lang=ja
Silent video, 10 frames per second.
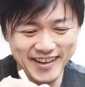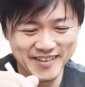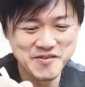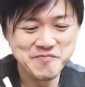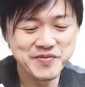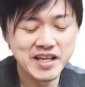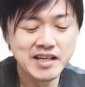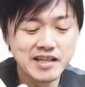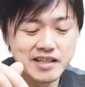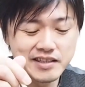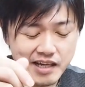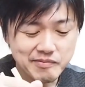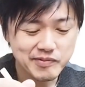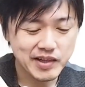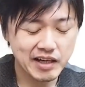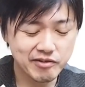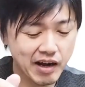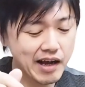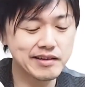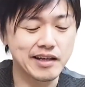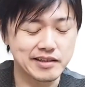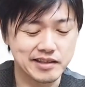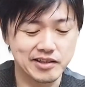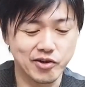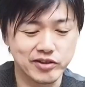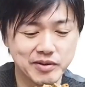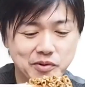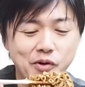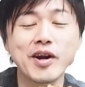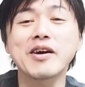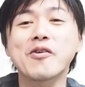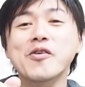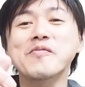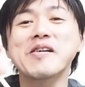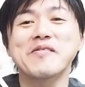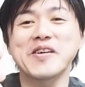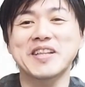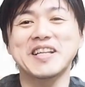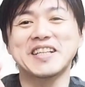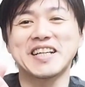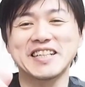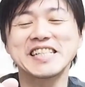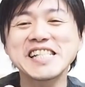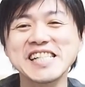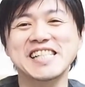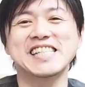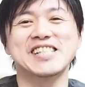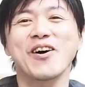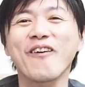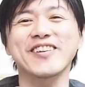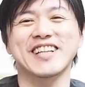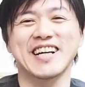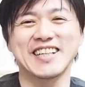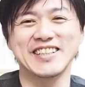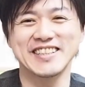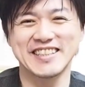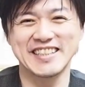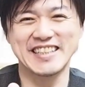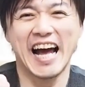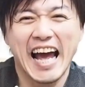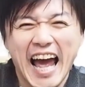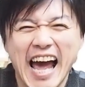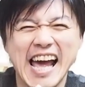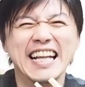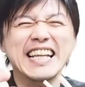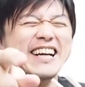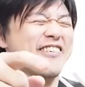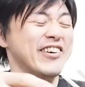ねね、あの、わかんないですけど、でもこれこれまあバーってやったらギリチョコって感じだし、何やねん